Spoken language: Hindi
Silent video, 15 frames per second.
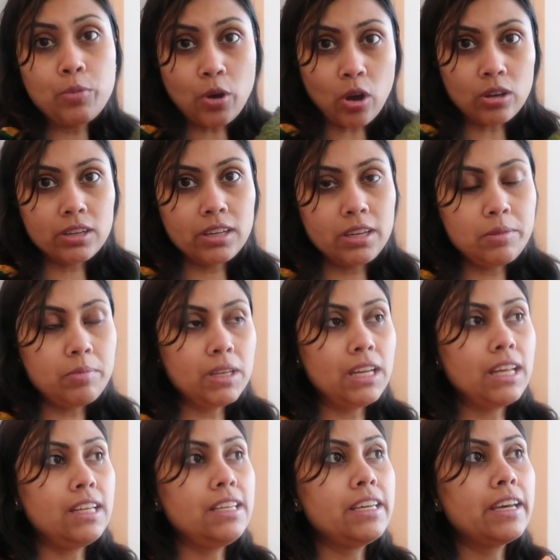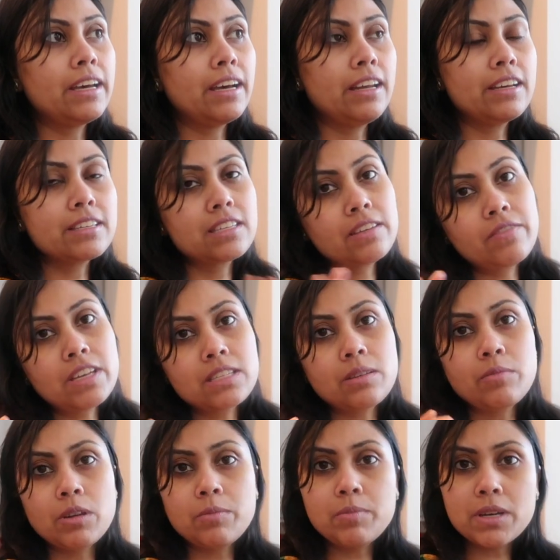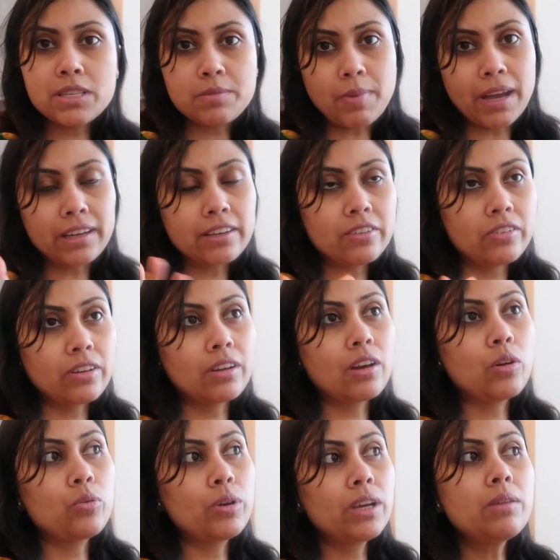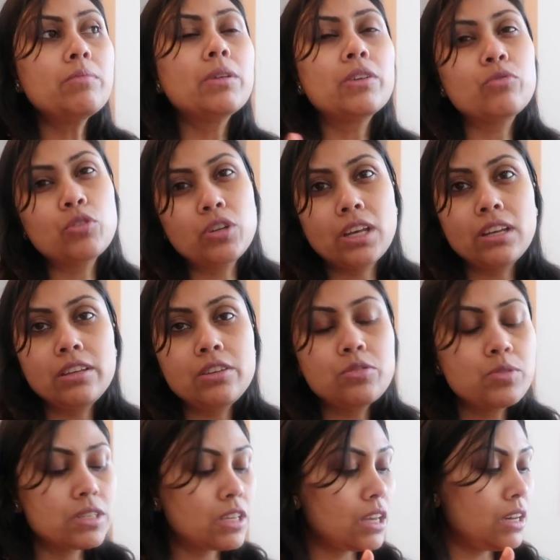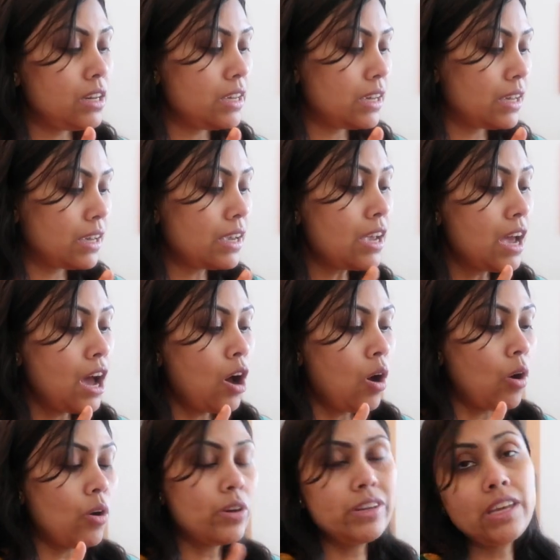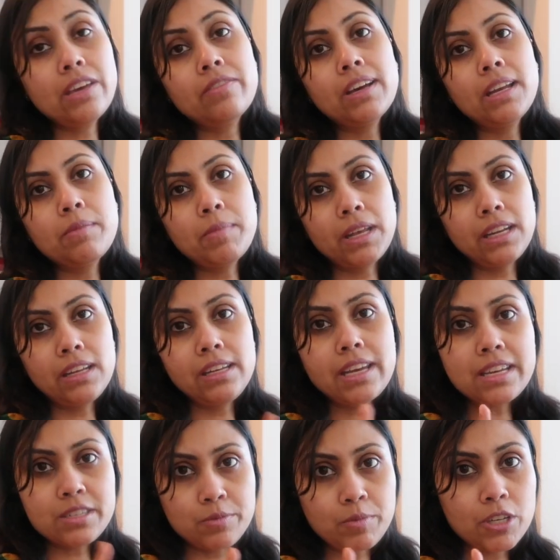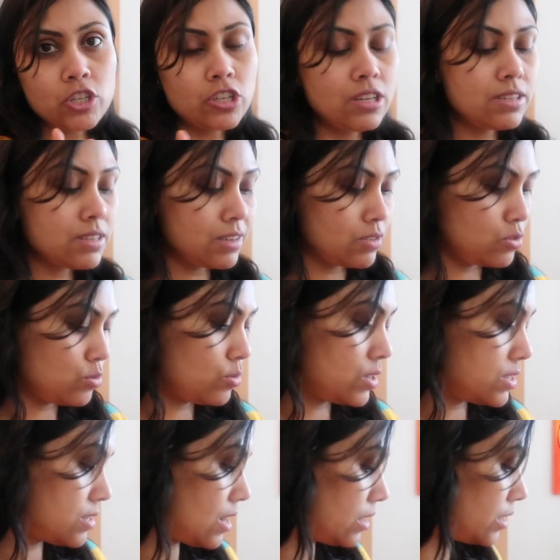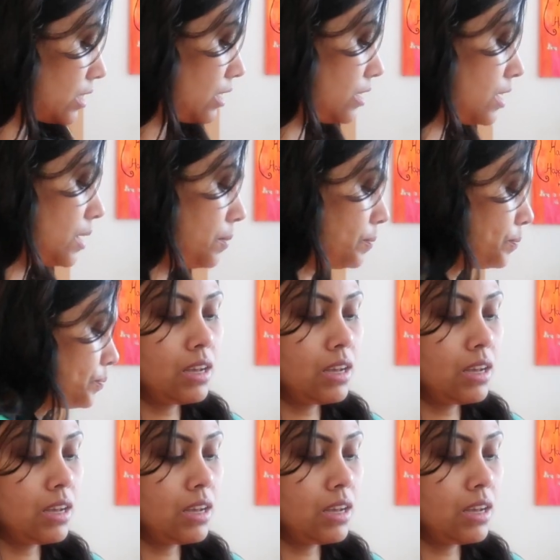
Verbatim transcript: ब्रोकली भी ले लिया है अलग से वैसे मेरे पास पैकेट रखा हुआ है बट वो डेली यूज़ के लिए है और ये वाला मैंने लिया है स्पेशली सरसों के साथ के लिए